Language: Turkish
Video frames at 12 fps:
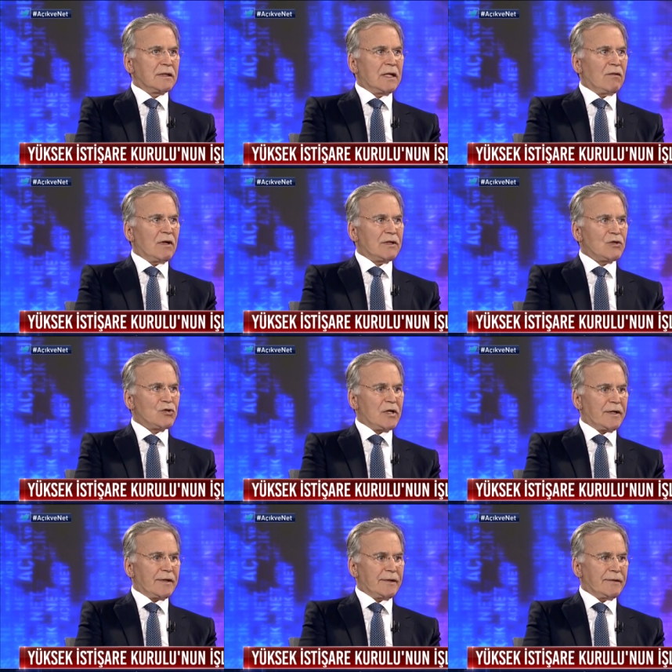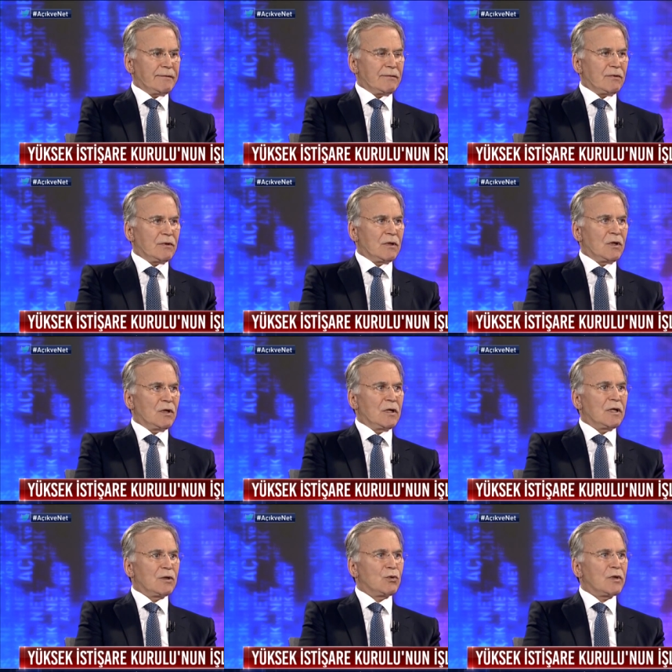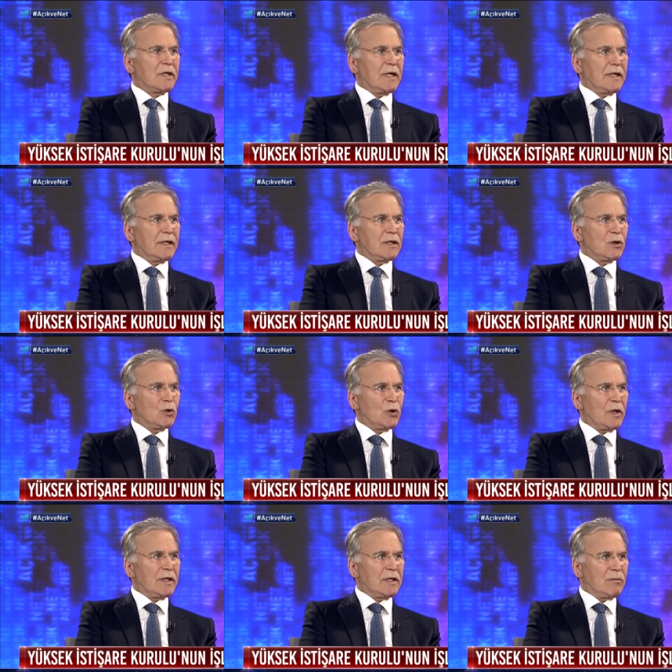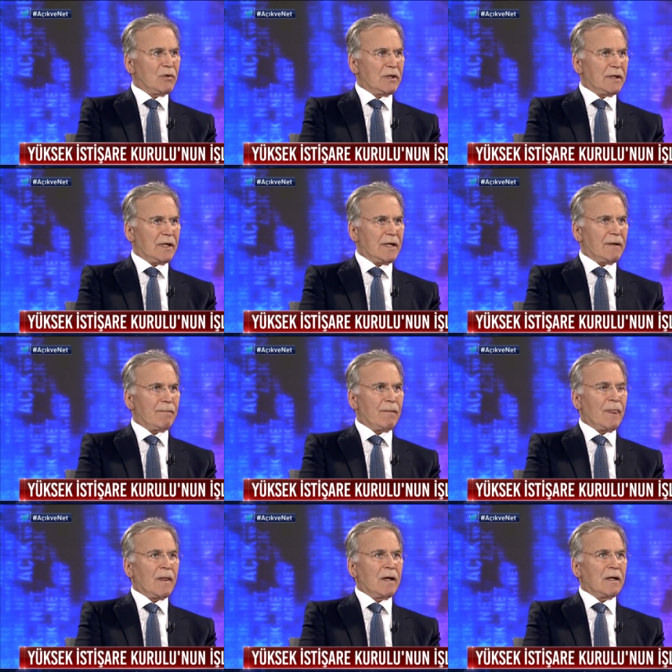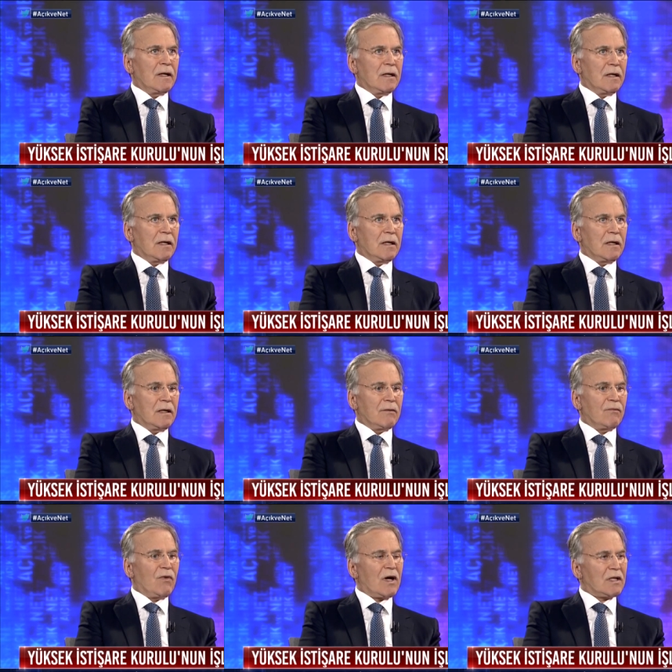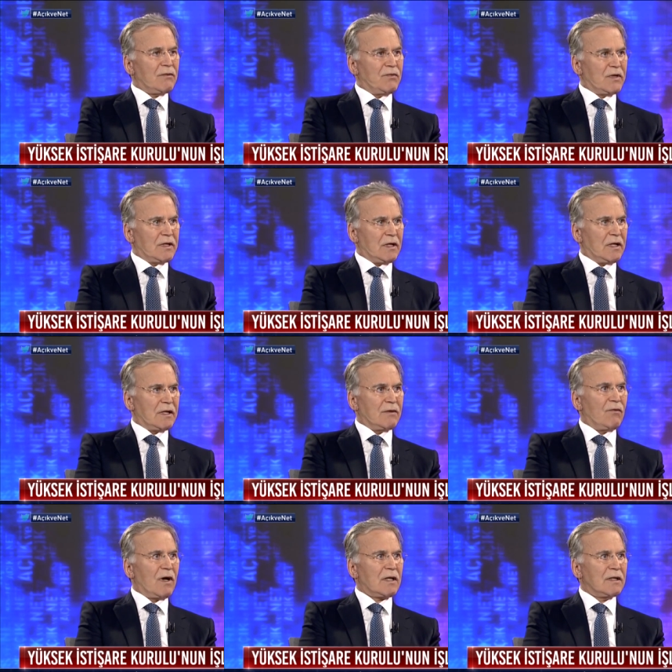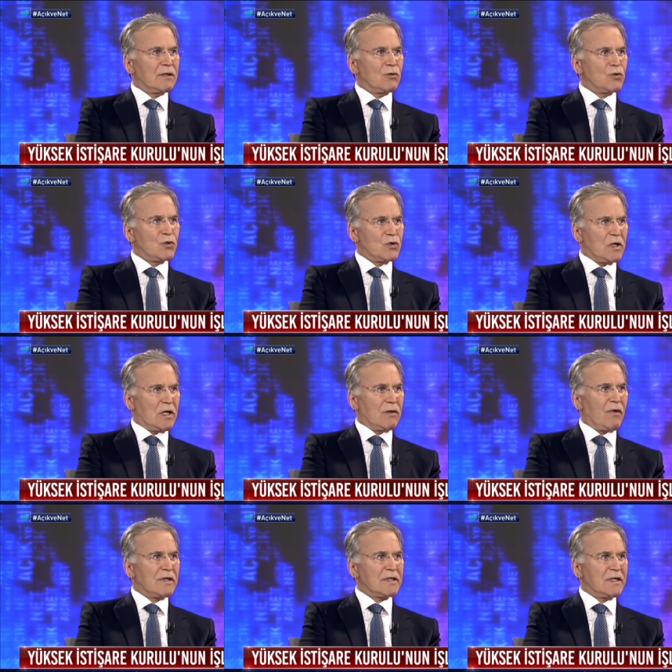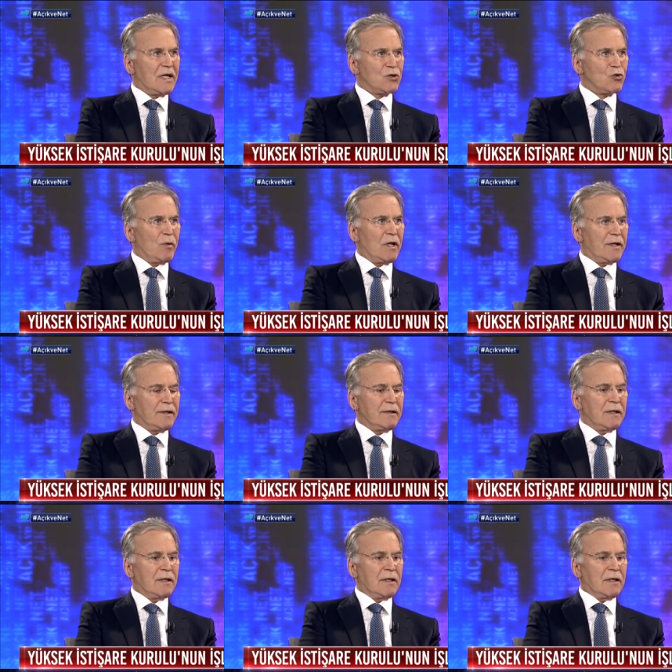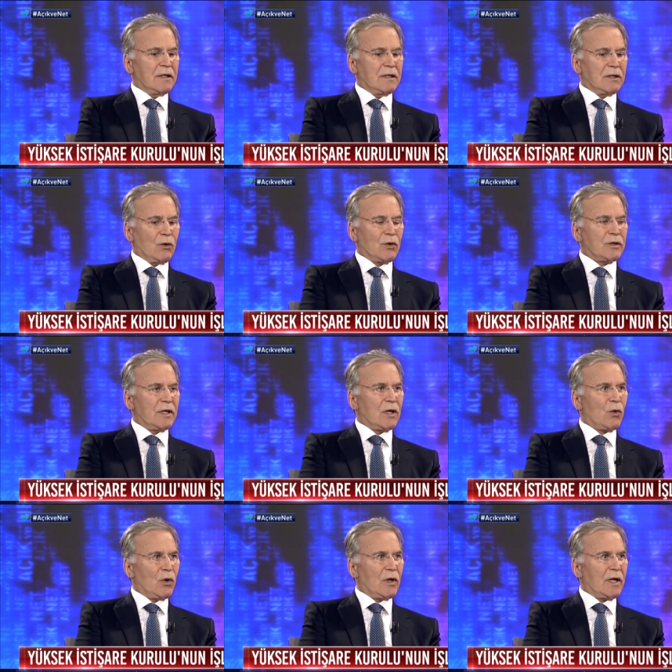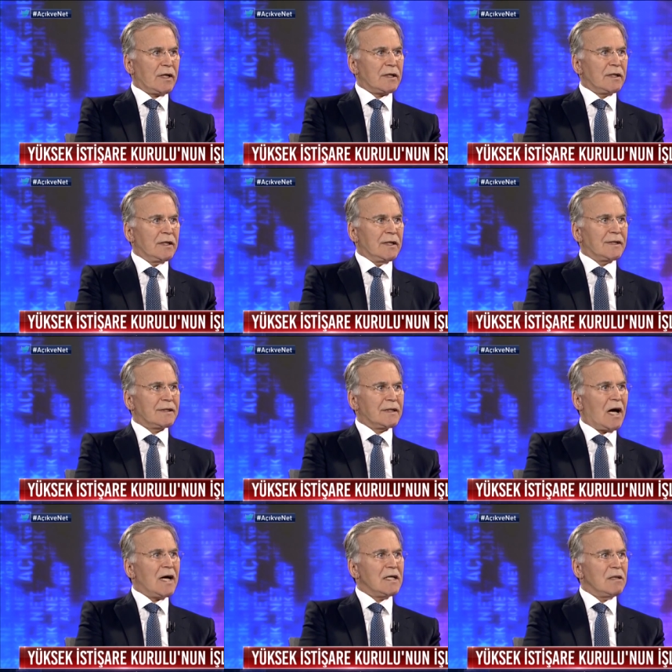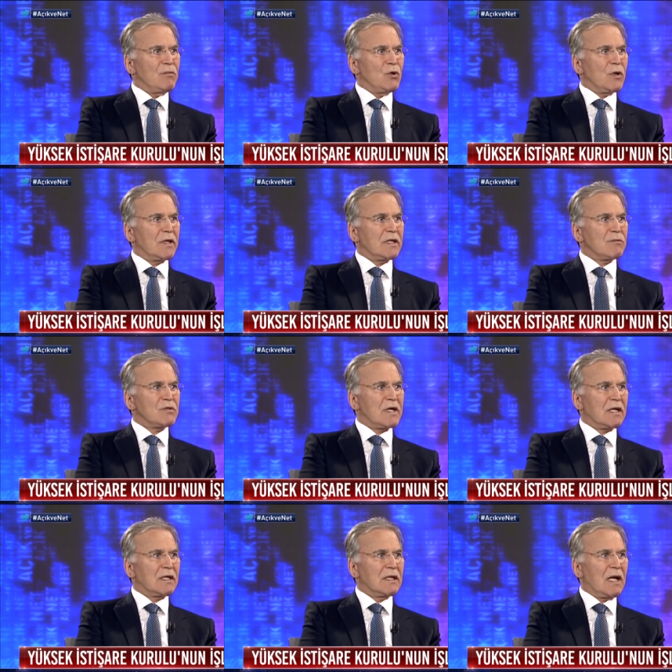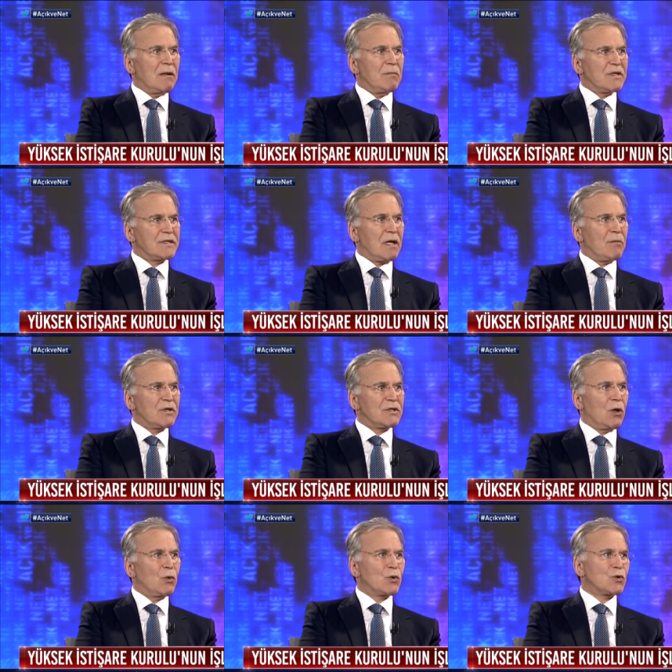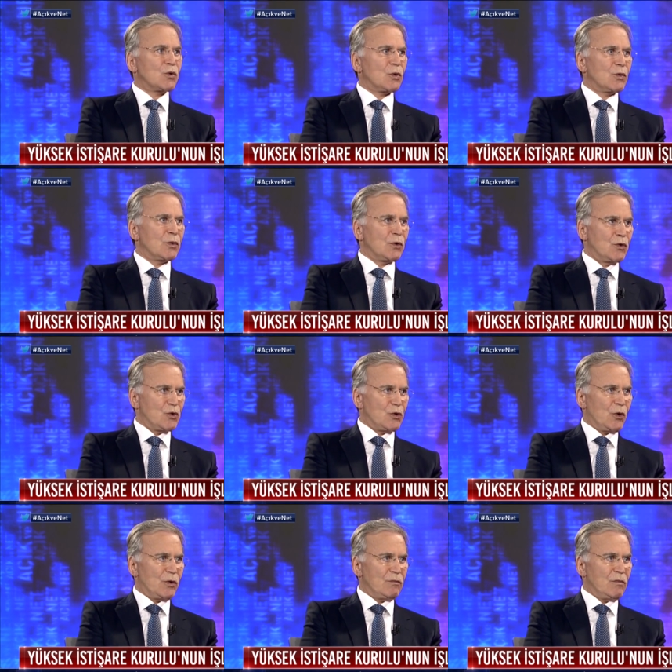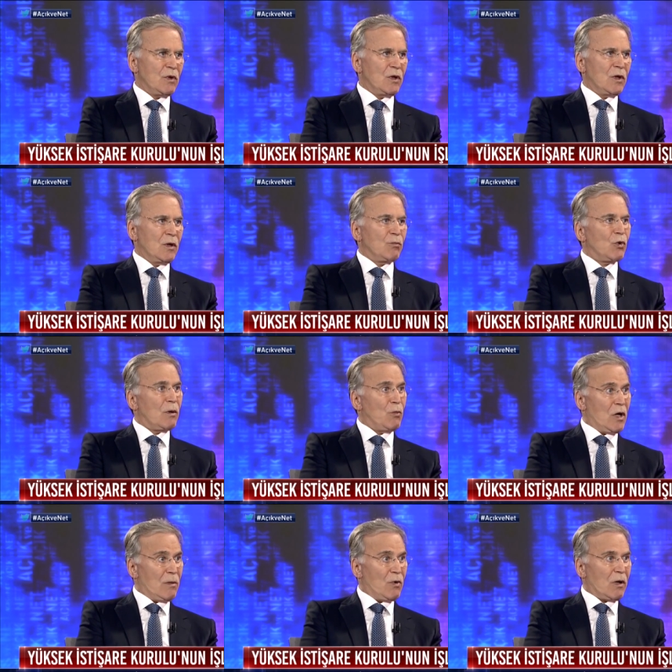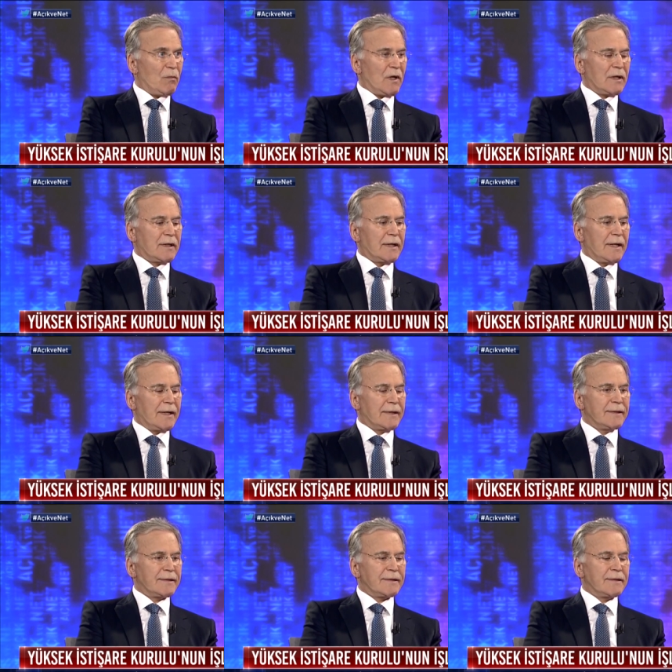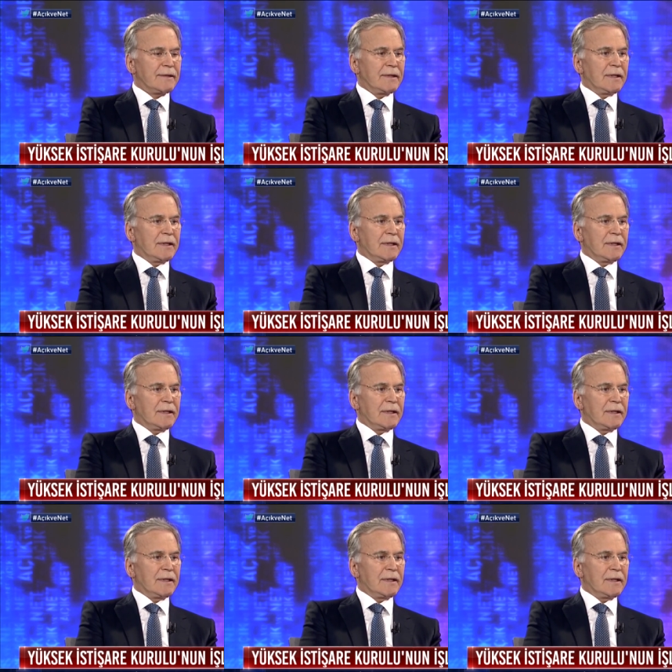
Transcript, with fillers: devlet işlerinin, e, Türkiye'nin yönetiminde e, farklı fikirlerin, farklı düşüncelerin, farklı tecrübelerin e, ortaya konarak daha iyi bir yönetim sergilenmesi amacıyla oluşturulduğunu düşünüyorum. Buna böyle bakmak gerekir.